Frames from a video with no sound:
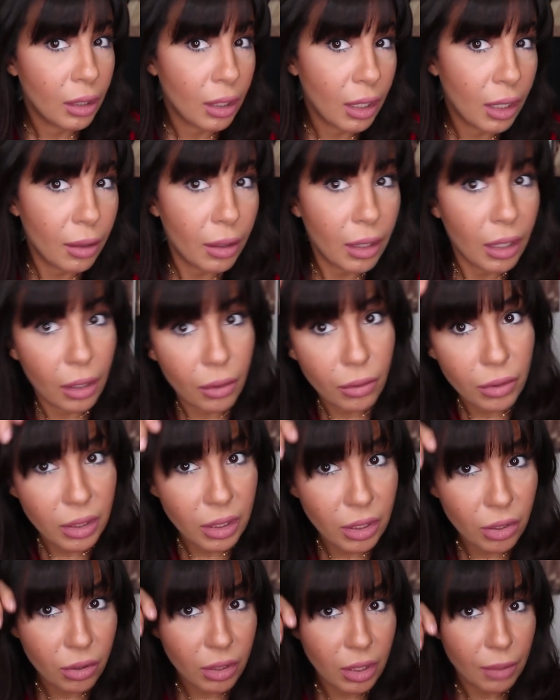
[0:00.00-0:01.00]
Hein, là
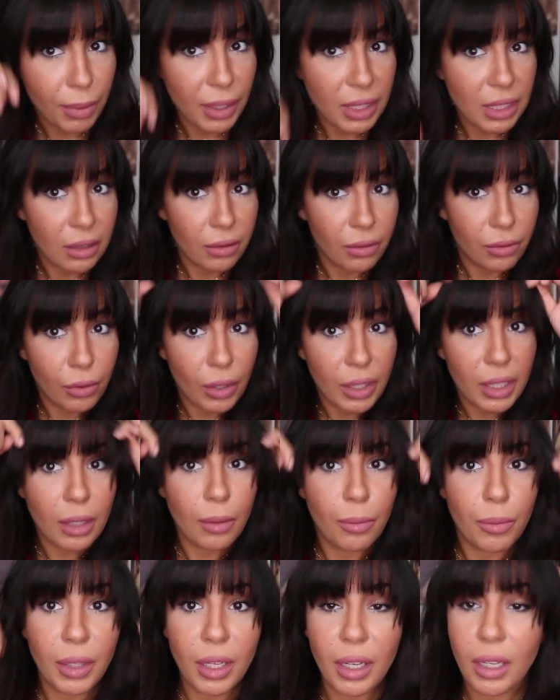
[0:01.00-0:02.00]
aussi, je ne sais pas si vous
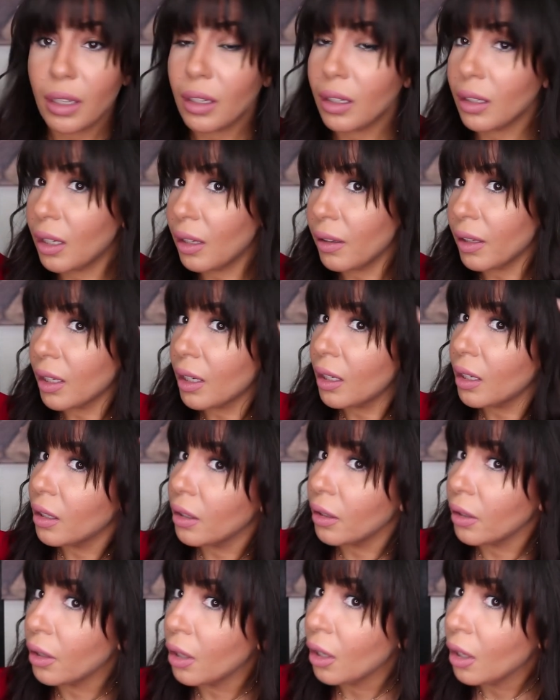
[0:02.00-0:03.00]
voyez bien avec
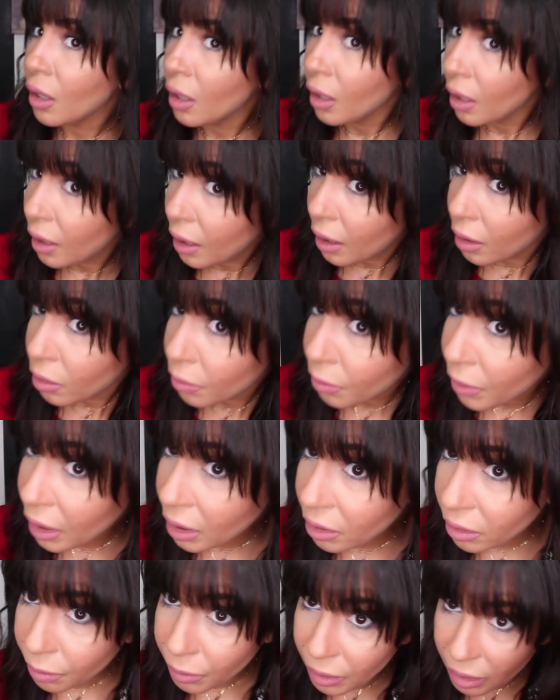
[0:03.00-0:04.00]
la
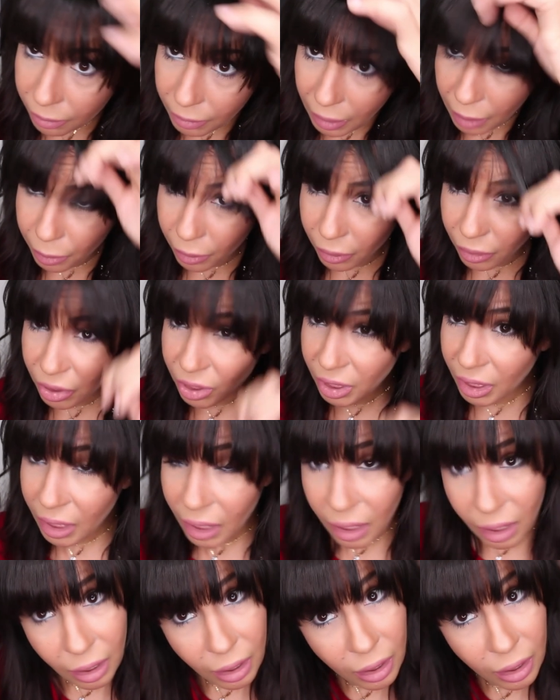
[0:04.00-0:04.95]
lumière, je vais peut-être m'approcher.